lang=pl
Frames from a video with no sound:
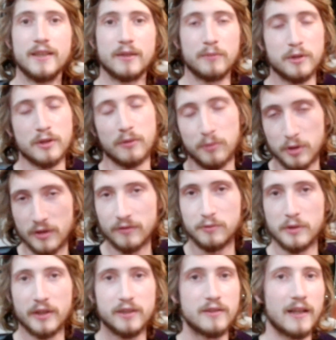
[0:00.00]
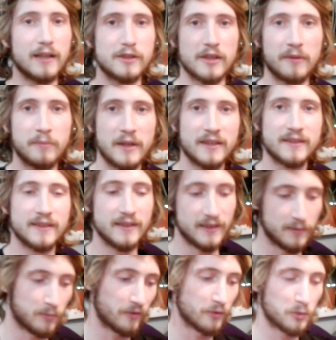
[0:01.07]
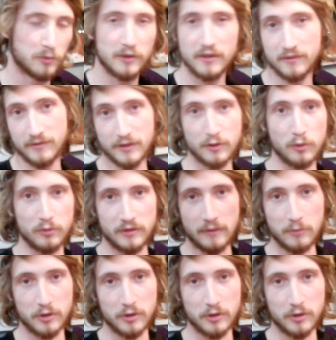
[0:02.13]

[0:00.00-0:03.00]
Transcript: bo to motywuje do dalszej pracy i powoduje dyskusję.